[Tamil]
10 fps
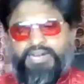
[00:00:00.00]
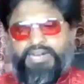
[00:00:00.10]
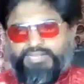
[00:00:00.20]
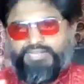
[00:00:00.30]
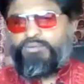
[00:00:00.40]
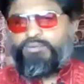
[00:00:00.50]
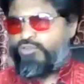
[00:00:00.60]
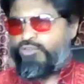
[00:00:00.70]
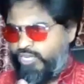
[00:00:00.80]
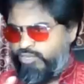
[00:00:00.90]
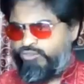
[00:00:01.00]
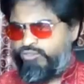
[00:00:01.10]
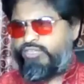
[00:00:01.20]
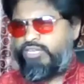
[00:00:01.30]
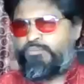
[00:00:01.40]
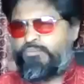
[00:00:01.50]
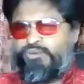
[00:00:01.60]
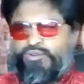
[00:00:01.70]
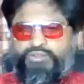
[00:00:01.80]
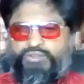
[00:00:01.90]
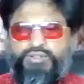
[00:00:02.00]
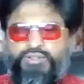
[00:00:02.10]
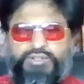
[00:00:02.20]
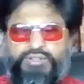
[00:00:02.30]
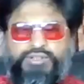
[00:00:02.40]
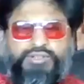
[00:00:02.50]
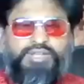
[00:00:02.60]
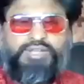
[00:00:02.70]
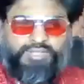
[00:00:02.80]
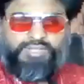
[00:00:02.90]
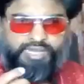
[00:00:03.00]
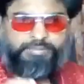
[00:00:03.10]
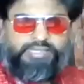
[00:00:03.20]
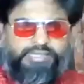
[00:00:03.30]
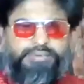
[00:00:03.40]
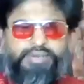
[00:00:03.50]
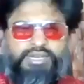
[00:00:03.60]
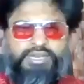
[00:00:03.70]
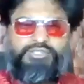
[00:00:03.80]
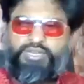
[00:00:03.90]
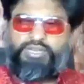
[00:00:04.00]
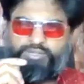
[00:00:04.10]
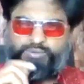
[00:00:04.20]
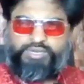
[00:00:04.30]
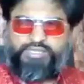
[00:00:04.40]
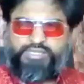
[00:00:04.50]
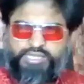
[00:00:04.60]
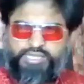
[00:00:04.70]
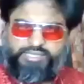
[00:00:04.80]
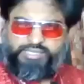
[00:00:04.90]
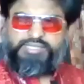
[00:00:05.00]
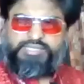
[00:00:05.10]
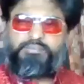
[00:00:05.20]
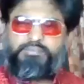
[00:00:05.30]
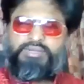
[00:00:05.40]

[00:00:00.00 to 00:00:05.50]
வேலைக்கு தான் போகணும் தனி கொடுத்தனம் தான் போகணும் அல்லது ஏன் மதிப்பு இல்லைன்னு சொல்லி அதை உணர்ந்து அதுக்கு தகுந்த